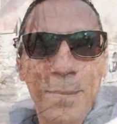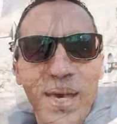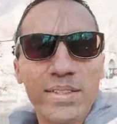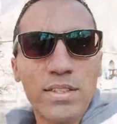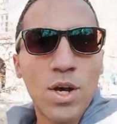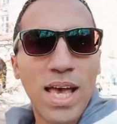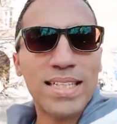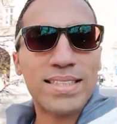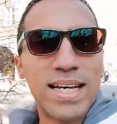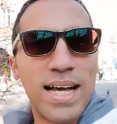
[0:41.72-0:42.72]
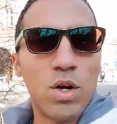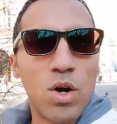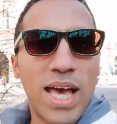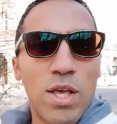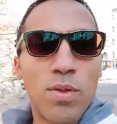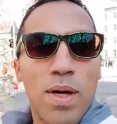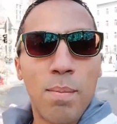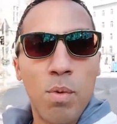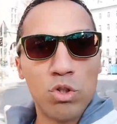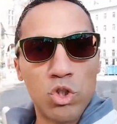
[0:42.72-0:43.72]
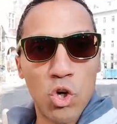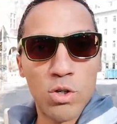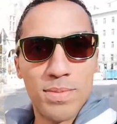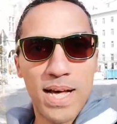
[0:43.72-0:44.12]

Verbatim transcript: Pienso que es algo que ayuda mucho